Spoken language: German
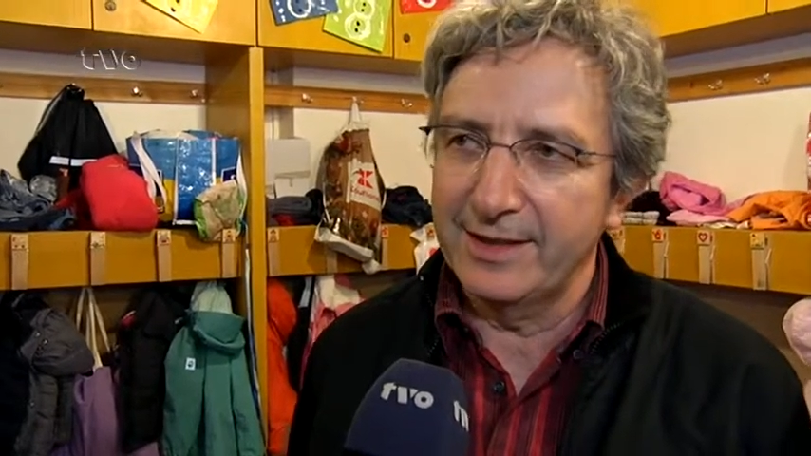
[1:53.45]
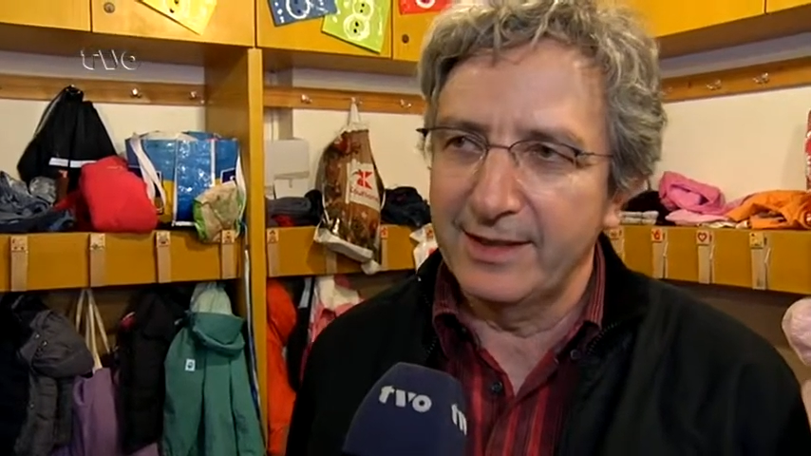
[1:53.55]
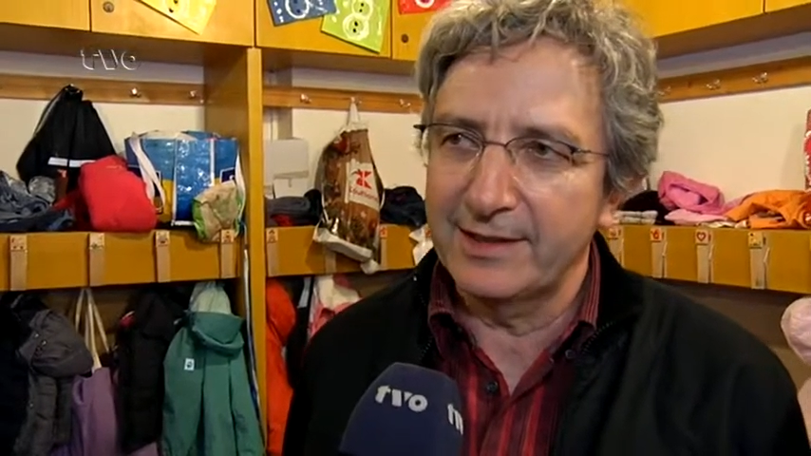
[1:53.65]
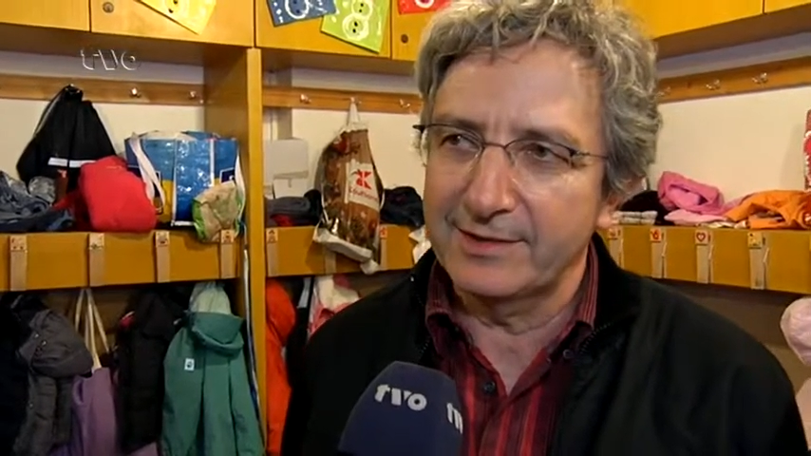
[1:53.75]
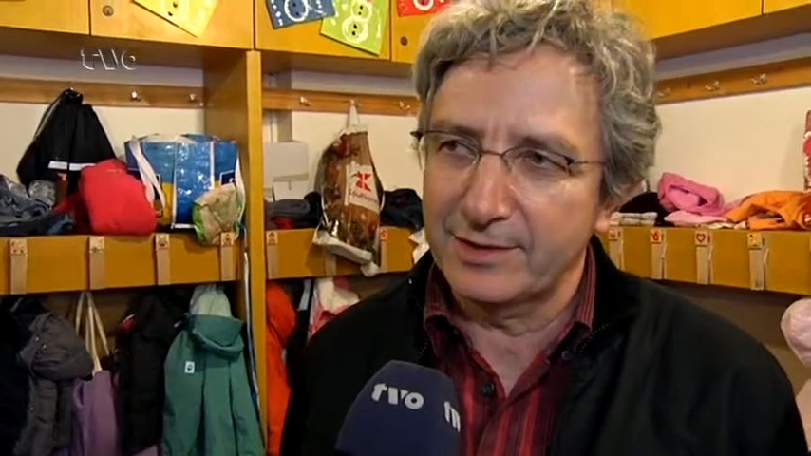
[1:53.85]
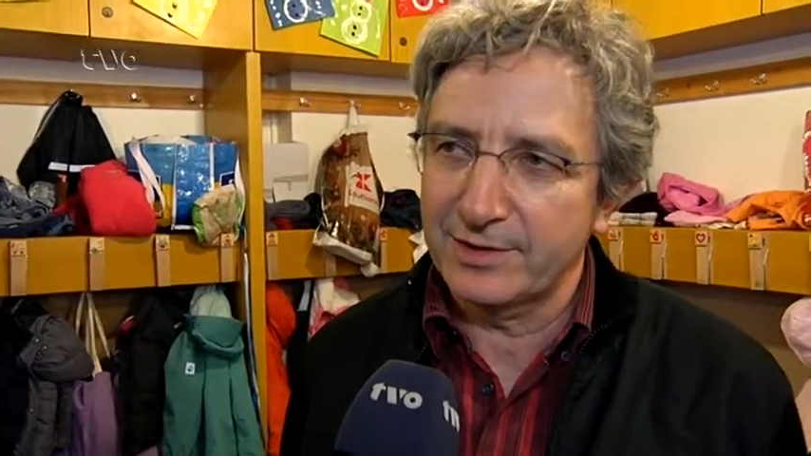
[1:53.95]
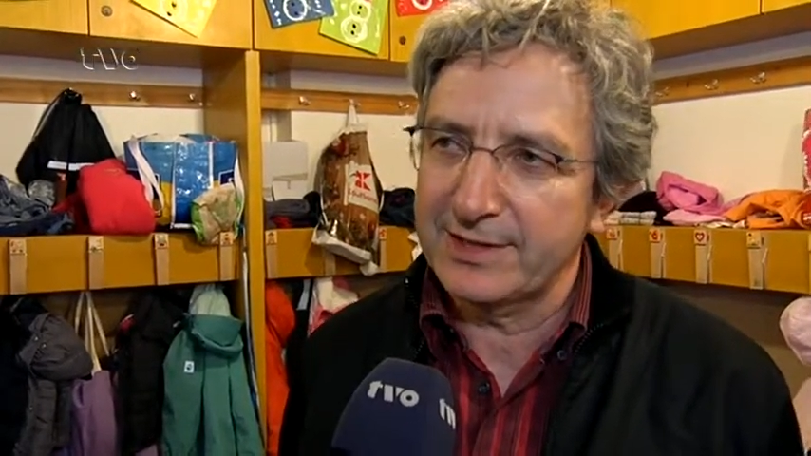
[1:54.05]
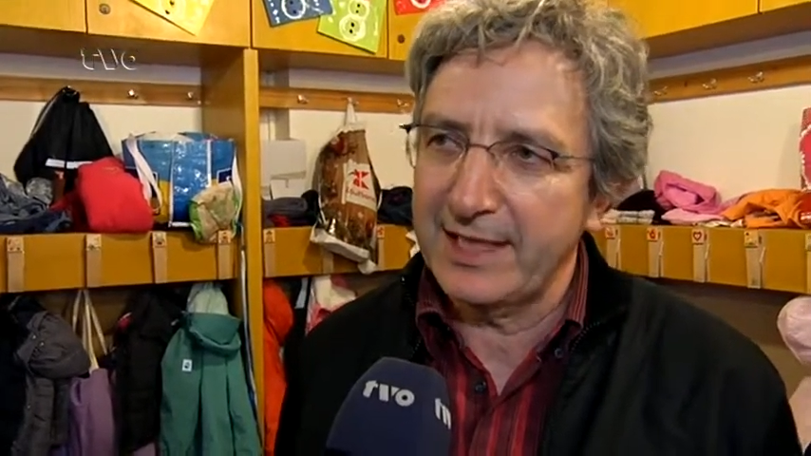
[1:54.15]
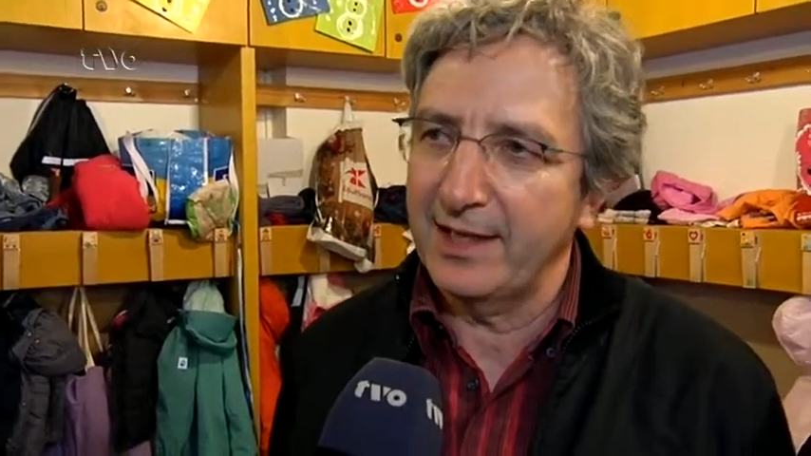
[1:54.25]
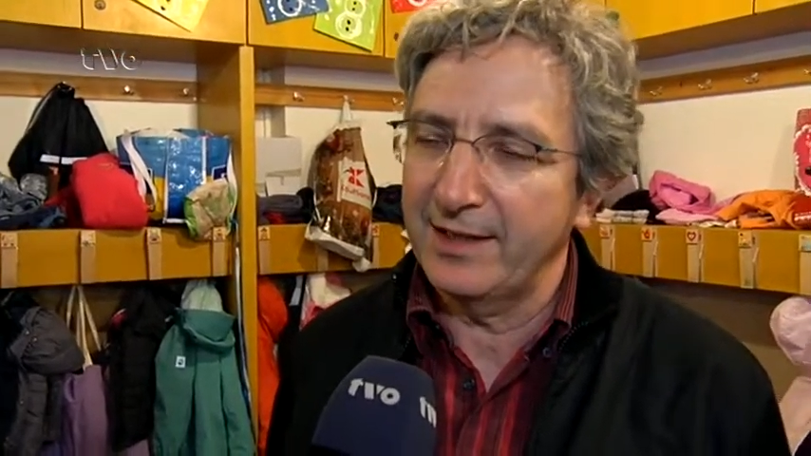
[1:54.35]
der also schon
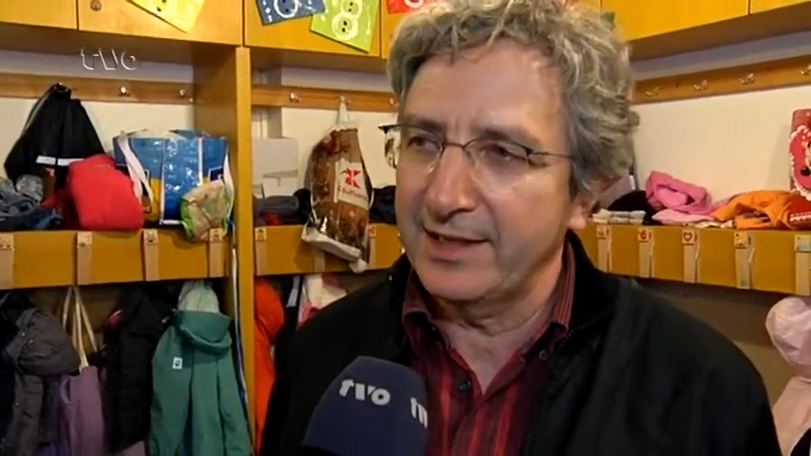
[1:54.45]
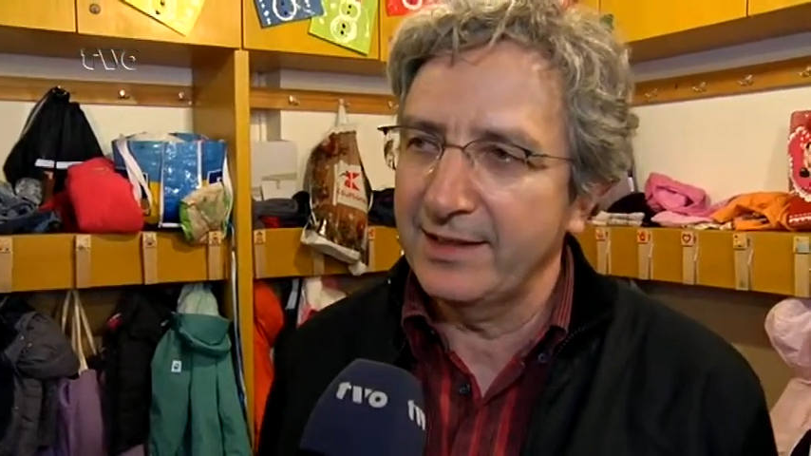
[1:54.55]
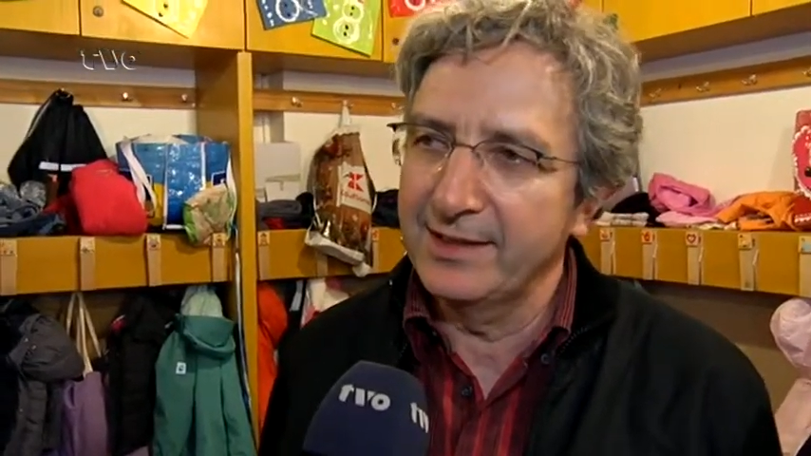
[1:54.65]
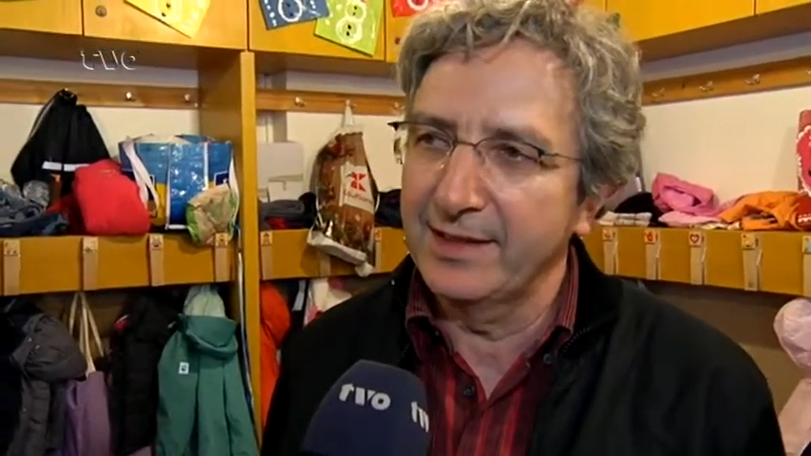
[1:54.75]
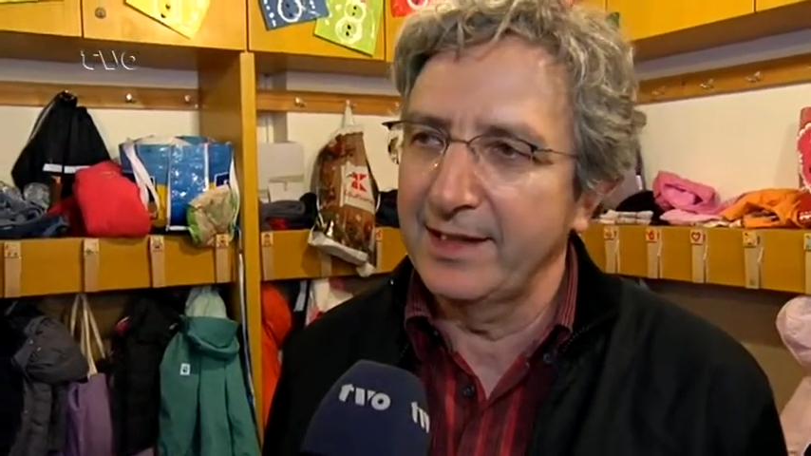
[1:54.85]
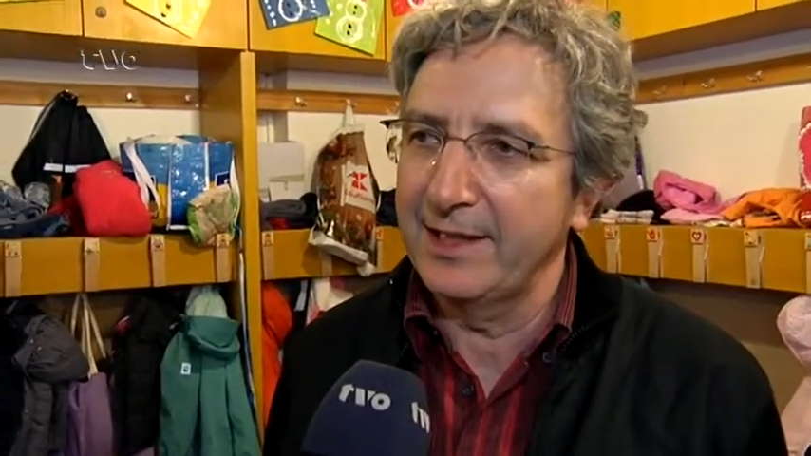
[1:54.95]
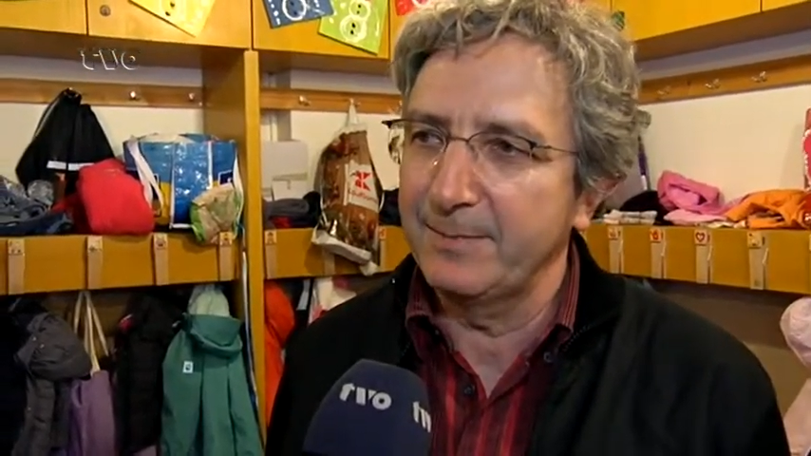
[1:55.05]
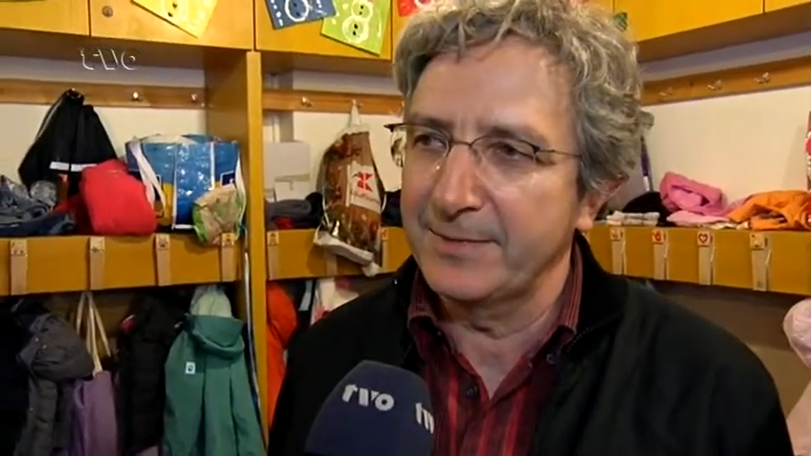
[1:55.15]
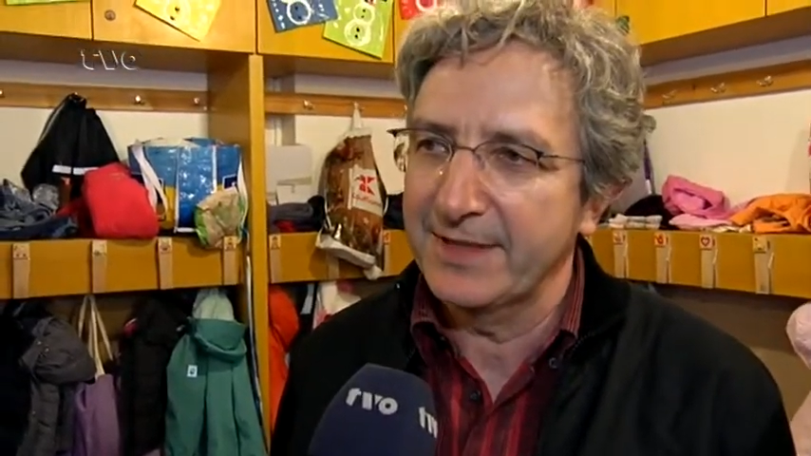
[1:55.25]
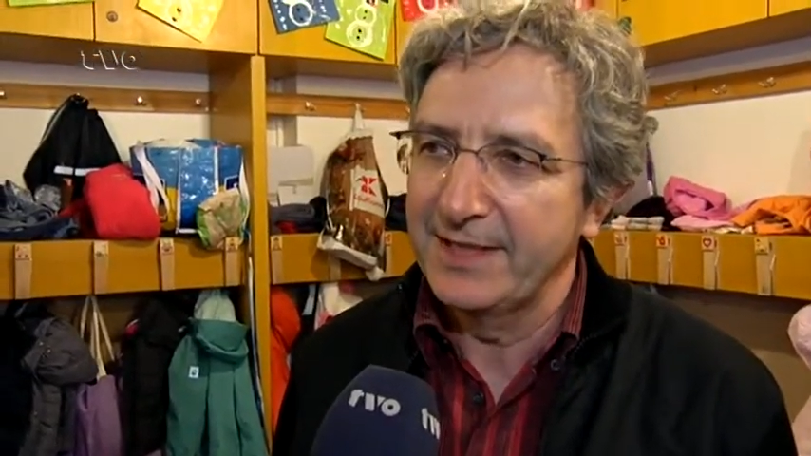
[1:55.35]
sehr lange hier
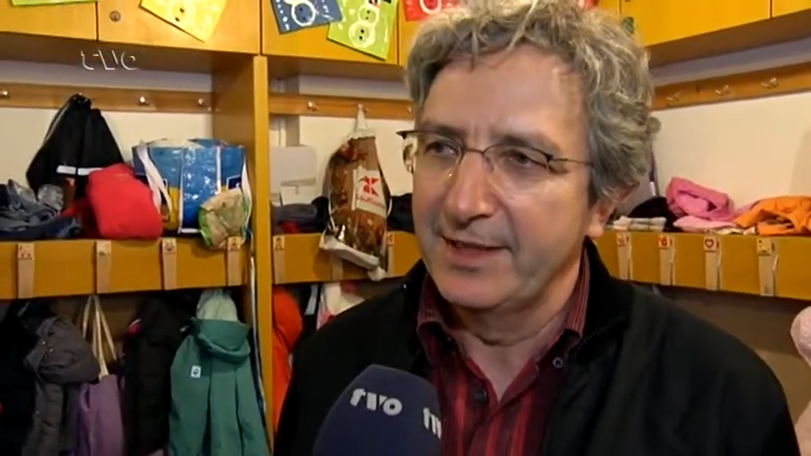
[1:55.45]
lebt.